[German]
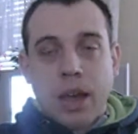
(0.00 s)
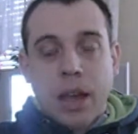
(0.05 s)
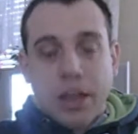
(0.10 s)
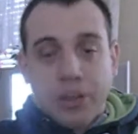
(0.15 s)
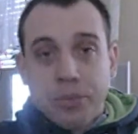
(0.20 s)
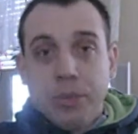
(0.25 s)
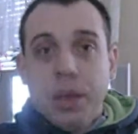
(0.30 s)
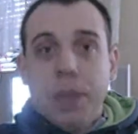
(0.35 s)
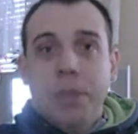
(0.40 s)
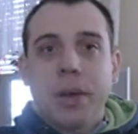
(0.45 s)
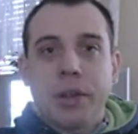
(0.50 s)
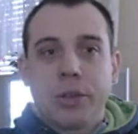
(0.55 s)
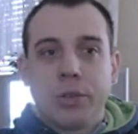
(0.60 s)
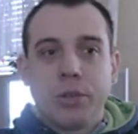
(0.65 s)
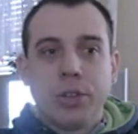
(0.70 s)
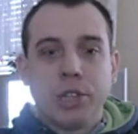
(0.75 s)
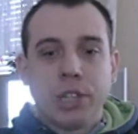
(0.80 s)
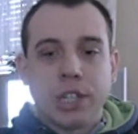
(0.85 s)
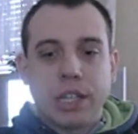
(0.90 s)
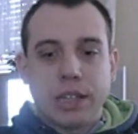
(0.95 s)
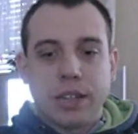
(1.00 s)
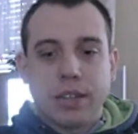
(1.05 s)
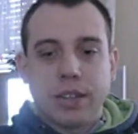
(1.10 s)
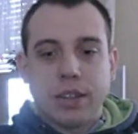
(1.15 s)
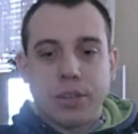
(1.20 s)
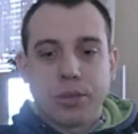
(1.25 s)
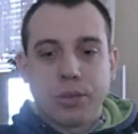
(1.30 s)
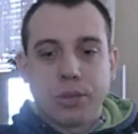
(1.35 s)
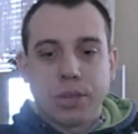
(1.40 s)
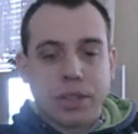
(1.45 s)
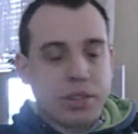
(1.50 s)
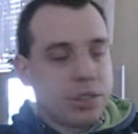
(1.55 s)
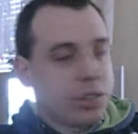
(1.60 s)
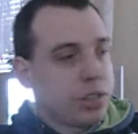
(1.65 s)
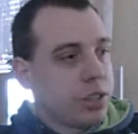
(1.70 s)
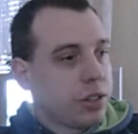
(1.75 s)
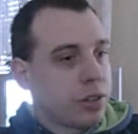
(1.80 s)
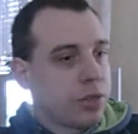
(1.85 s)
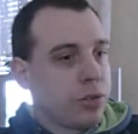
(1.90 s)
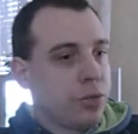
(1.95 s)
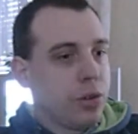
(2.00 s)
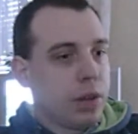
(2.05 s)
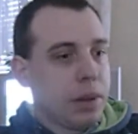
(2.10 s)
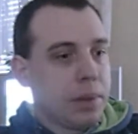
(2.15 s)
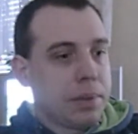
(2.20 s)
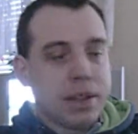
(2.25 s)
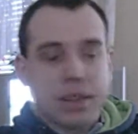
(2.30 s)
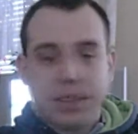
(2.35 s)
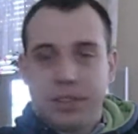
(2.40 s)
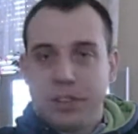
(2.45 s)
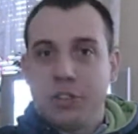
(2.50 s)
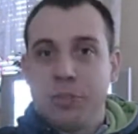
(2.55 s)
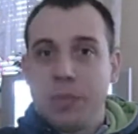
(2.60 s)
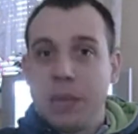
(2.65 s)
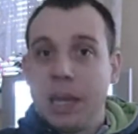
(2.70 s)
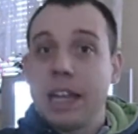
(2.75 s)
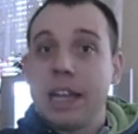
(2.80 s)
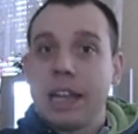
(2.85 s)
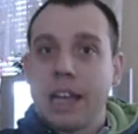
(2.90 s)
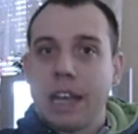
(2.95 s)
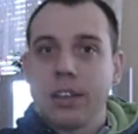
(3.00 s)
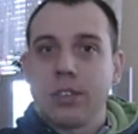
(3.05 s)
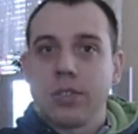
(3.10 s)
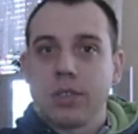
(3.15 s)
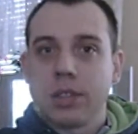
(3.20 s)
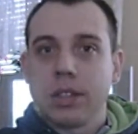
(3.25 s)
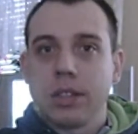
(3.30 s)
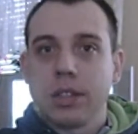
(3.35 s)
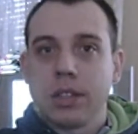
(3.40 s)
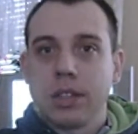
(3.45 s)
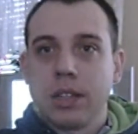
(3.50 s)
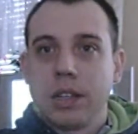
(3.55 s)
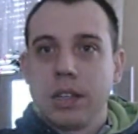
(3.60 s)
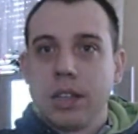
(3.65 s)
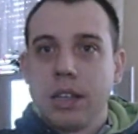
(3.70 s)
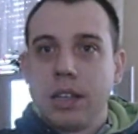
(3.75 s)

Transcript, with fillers: Also mir persönlich geht es da so, dass ich das Gefühl habe, dass die Spielanleitungen